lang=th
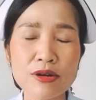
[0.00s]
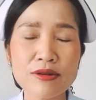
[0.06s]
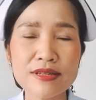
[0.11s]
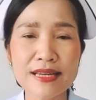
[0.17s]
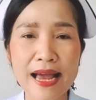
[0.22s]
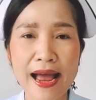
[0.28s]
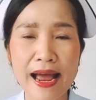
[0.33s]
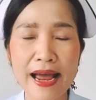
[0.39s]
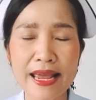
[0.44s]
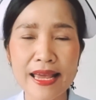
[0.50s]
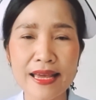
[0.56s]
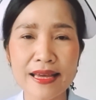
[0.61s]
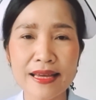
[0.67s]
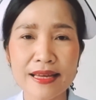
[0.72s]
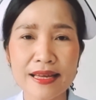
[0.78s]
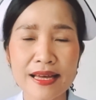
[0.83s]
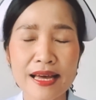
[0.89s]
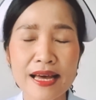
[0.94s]
ก็ไม่ต้องใช้
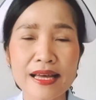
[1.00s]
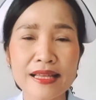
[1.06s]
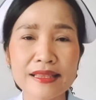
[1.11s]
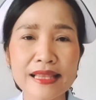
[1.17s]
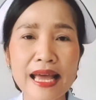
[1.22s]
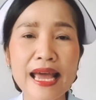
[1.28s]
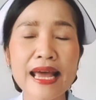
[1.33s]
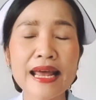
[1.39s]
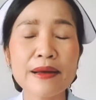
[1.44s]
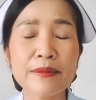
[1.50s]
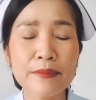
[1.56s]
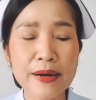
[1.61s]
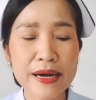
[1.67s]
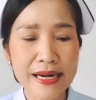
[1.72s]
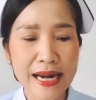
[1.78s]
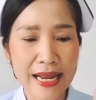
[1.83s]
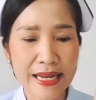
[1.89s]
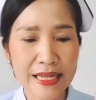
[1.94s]
แต่
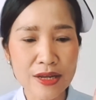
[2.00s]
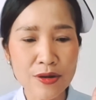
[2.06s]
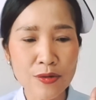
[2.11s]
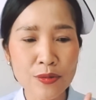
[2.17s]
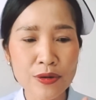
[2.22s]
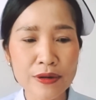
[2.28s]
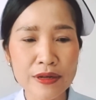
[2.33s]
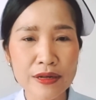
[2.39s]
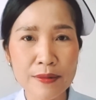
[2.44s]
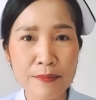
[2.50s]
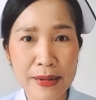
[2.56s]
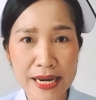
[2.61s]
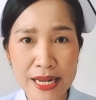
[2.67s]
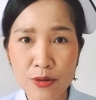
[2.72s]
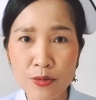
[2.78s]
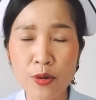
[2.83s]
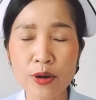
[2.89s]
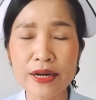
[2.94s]
เมื่อไหร่ที่คุณไม่
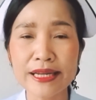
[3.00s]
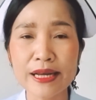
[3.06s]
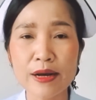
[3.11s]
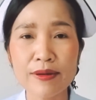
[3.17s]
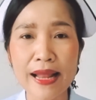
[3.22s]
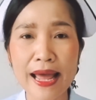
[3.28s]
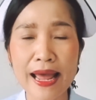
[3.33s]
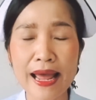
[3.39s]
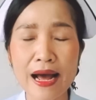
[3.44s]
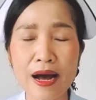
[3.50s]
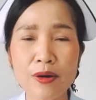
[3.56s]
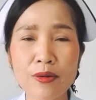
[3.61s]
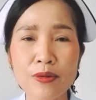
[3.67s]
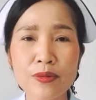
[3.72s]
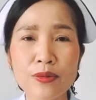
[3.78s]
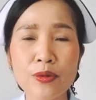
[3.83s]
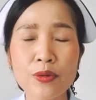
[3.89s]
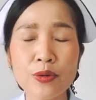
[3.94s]
ได้อยู่คนเดียวแล้ว
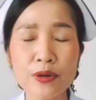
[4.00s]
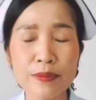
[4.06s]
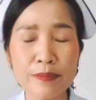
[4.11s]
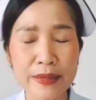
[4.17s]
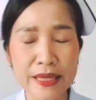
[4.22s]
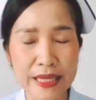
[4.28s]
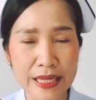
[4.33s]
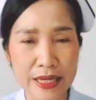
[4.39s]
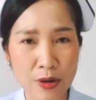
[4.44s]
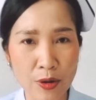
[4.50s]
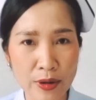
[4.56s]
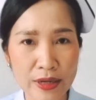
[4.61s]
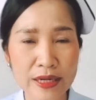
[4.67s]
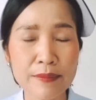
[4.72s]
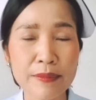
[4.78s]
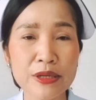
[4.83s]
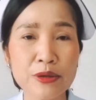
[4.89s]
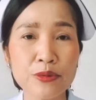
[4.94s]
คุณมีอีกค
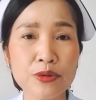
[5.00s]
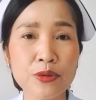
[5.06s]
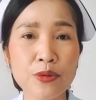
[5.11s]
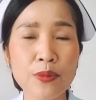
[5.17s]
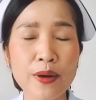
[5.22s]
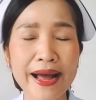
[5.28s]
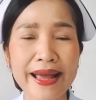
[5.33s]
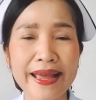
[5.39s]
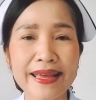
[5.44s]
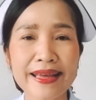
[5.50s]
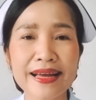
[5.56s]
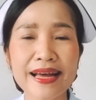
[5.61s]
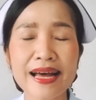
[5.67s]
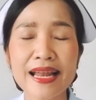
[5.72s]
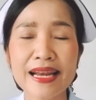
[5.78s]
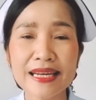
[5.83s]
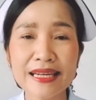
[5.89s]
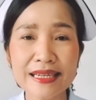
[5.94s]
นนึงมาอยู่ด้วย
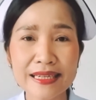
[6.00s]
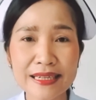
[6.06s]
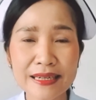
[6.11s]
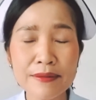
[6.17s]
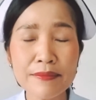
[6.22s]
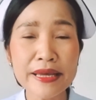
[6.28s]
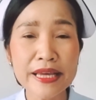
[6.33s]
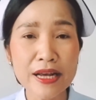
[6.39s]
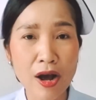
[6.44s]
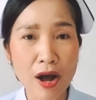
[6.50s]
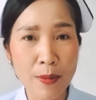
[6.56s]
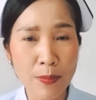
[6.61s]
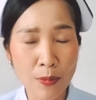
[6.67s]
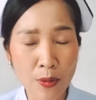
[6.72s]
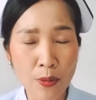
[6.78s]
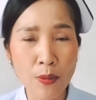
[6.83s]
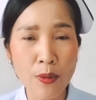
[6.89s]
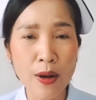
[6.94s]
หรือมีครอ
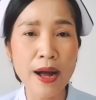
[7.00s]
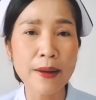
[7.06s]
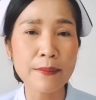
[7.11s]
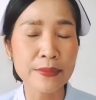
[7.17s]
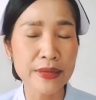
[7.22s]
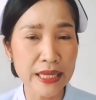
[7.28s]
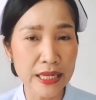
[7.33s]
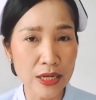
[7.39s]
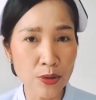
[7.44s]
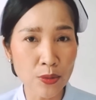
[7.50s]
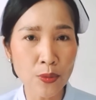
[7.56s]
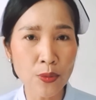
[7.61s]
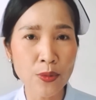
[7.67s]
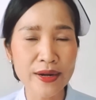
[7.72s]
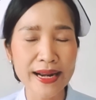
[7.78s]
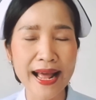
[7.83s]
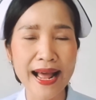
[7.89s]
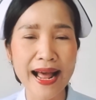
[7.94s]
บครัวมีลู
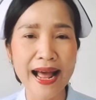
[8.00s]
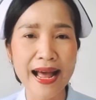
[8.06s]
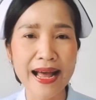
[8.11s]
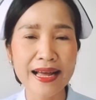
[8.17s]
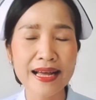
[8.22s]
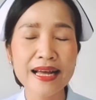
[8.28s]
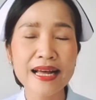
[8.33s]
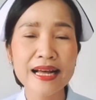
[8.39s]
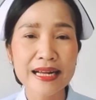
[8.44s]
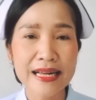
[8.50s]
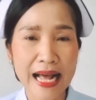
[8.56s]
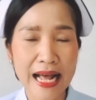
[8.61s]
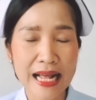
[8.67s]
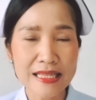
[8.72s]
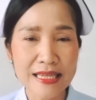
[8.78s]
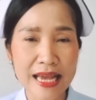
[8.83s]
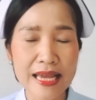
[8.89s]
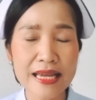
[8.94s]
กนะคะ
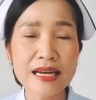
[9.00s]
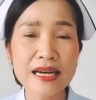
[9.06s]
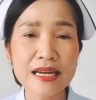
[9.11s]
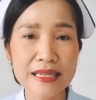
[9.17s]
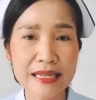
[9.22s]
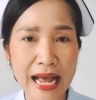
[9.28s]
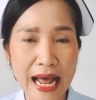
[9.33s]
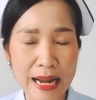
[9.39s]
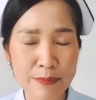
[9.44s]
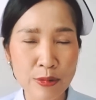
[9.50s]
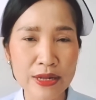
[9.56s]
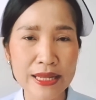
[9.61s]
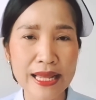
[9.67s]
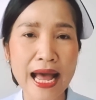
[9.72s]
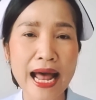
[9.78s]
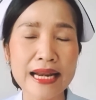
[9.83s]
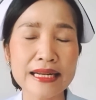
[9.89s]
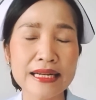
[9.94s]
การใช้เงินการบ
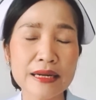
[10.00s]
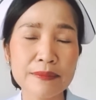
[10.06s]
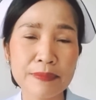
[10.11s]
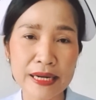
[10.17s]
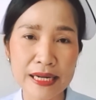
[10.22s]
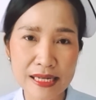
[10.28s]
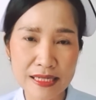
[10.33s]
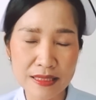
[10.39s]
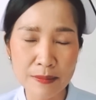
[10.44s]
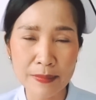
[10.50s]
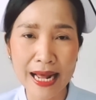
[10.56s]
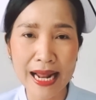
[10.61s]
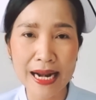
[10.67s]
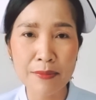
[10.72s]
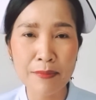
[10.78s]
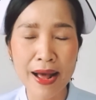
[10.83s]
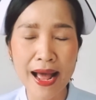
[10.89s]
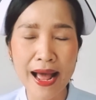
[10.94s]
ริหารเงินเป็นเรื่องสำ
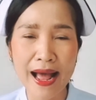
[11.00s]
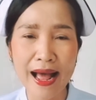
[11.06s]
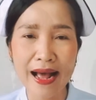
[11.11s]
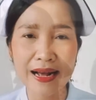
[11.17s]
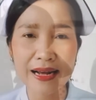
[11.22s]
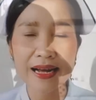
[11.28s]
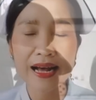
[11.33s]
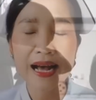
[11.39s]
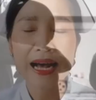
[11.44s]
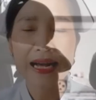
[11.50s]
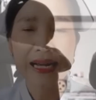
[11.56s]
คัญมาก